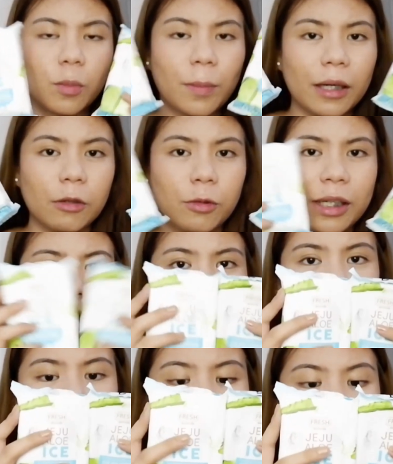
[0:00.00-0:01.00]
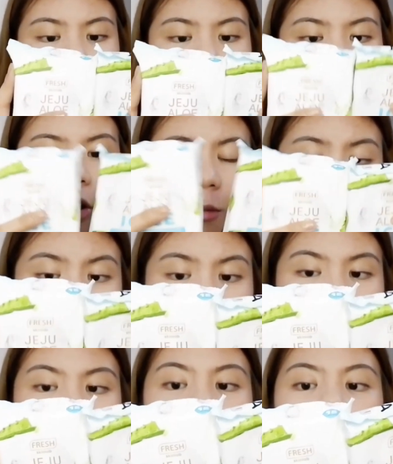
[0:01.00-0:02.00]
So, parang 100 strips
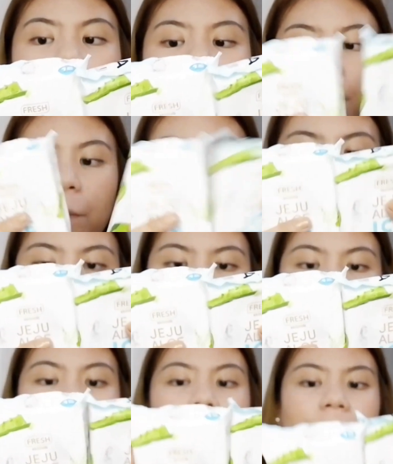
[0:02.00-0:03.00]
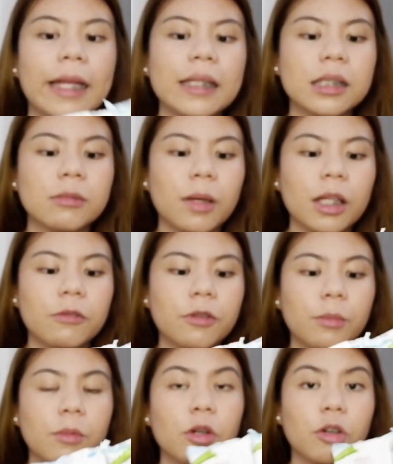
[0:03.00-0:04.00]
siya. Both. And it's made
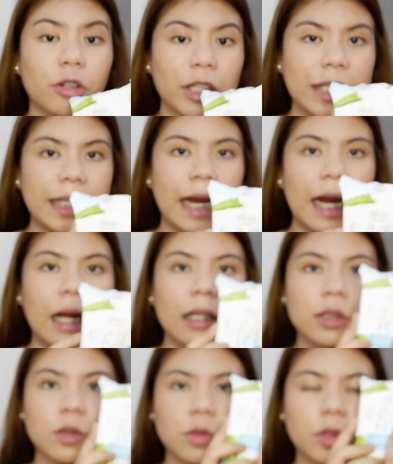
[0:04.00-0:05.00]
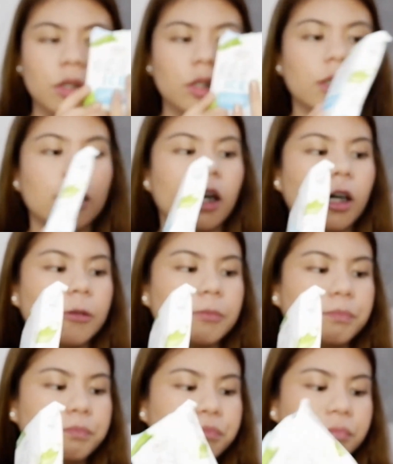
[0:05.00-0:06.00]
from Korea. So, yun. Um,
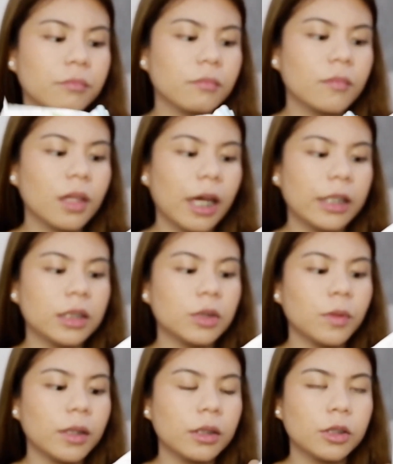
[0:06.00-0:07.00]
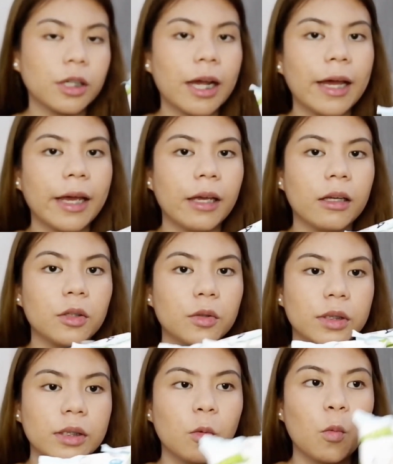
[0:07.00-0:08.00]
I just wanna try
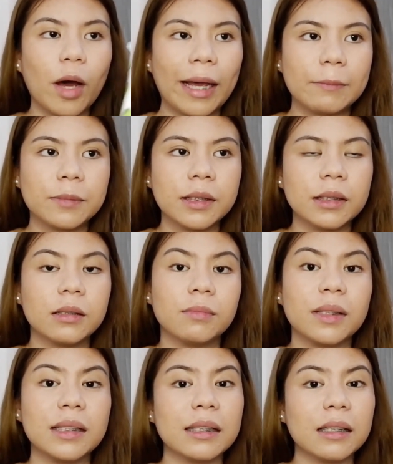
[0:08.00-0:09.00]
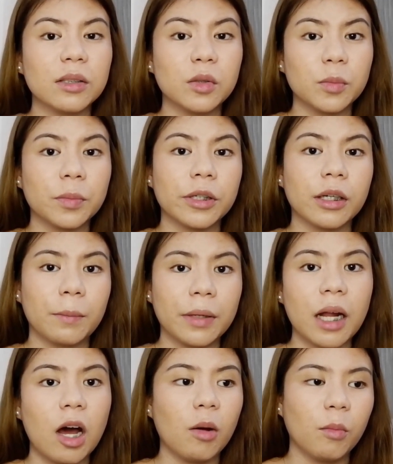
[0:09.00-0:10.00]
using wipes since minsan super
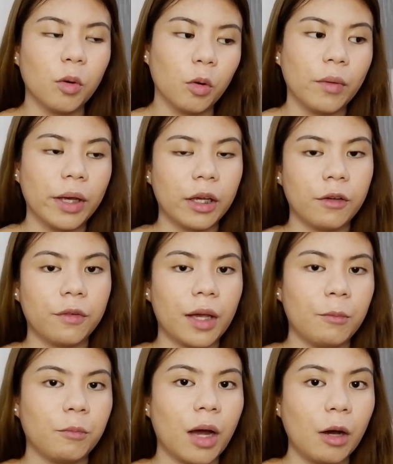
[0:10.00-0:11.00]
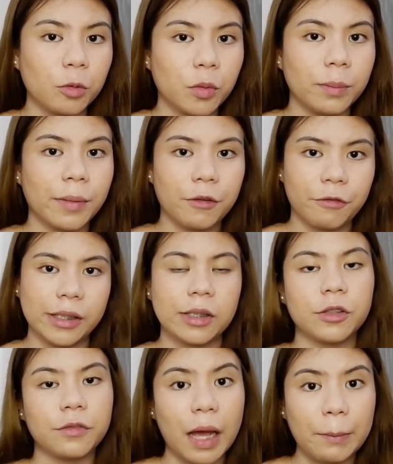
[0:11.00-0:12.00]
gabi na ako umuwi if I'm out with my friends
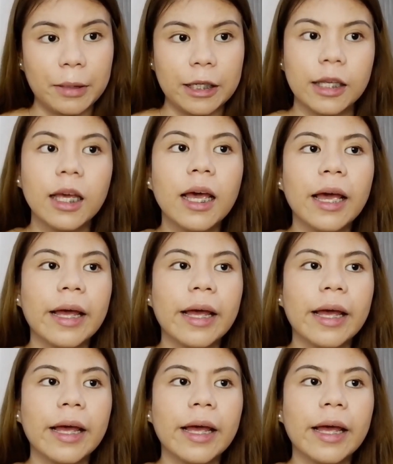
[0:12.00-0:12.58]
or family.